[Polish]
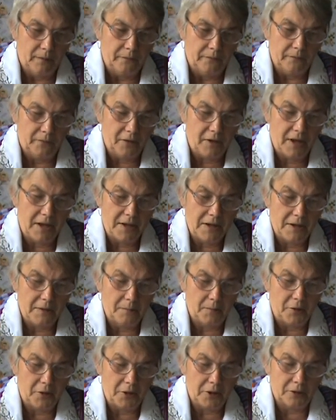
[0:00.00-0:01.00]
Wyleję
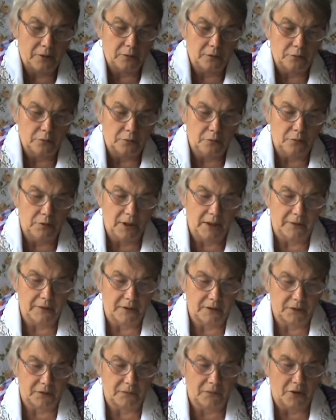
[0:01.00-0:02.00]
mojego ducha
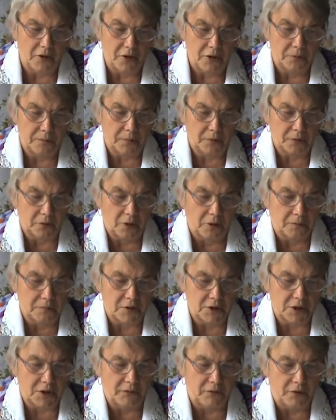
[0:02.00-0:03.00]
na Twoje
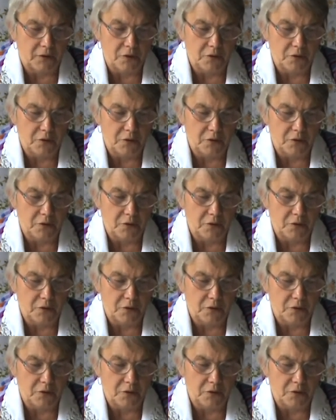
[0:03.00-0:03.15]
potomstwo